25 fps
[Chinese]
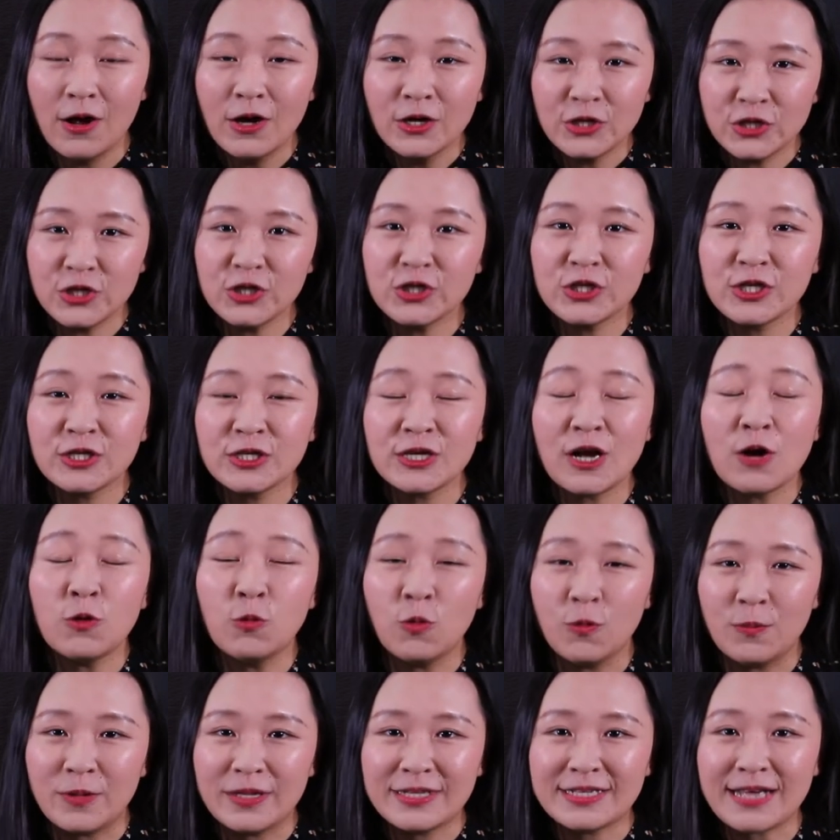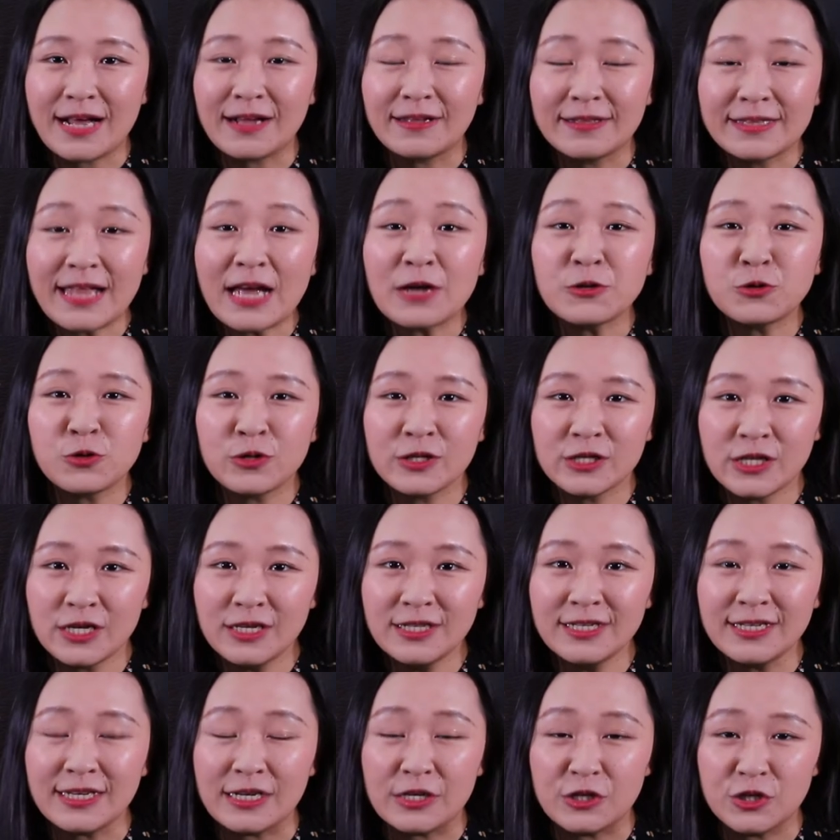事实上，我们讲大学
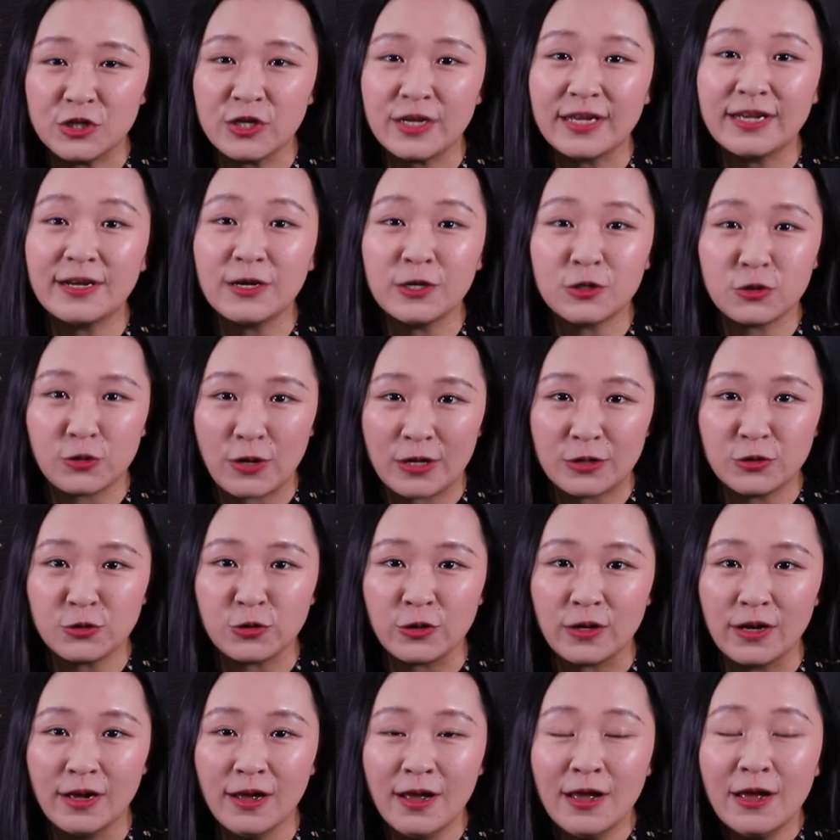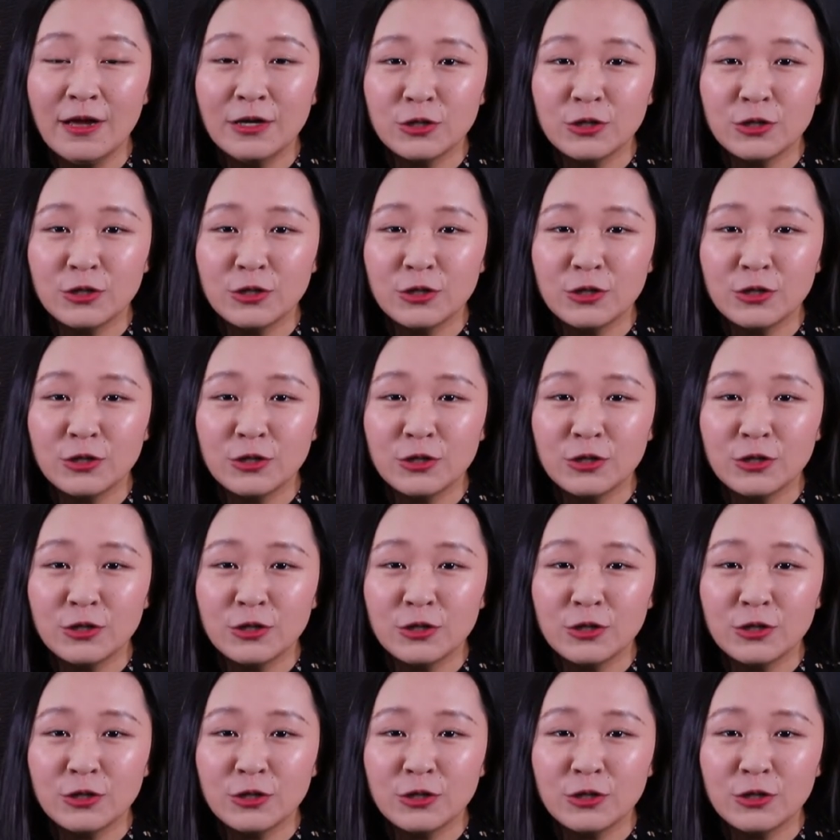申请是一个玄学，